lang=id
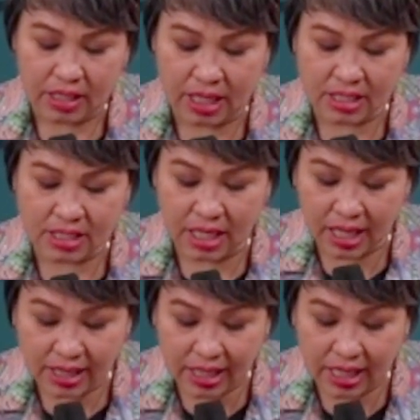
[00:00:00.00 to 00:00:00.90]
dengan
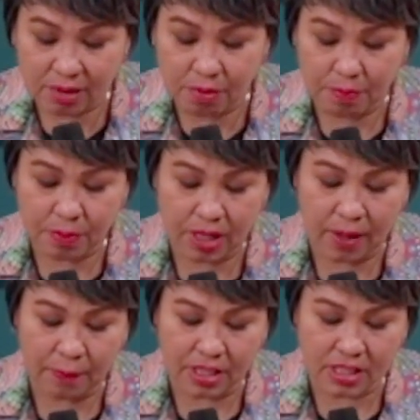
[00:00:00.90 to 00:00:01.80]
senantiasa
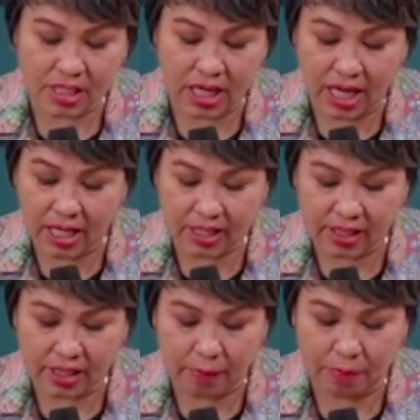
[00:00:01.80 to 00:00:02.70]
berpegang pada segala
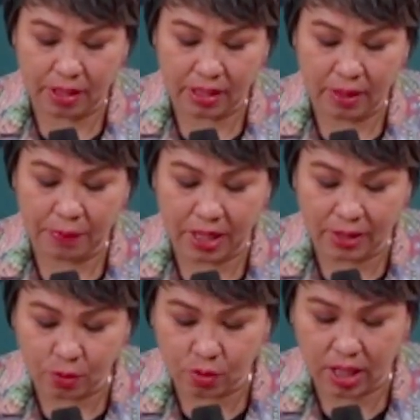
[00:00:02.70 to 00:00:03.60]
ketetapannya,
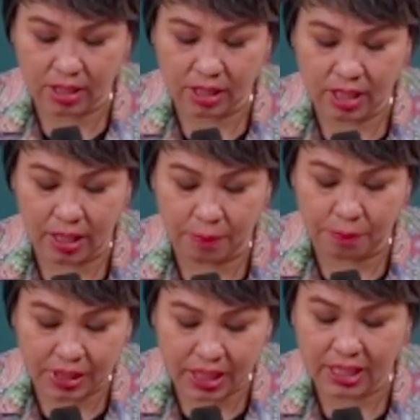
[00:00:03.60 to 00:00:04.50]
peraturannya,
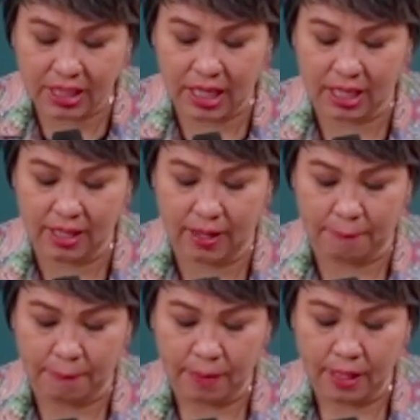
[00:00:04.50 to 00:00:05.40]
dan
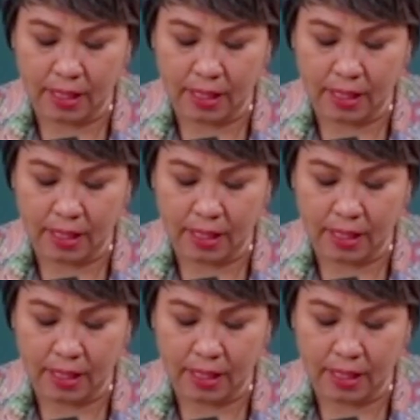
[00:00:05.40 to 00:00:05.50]
perintahnya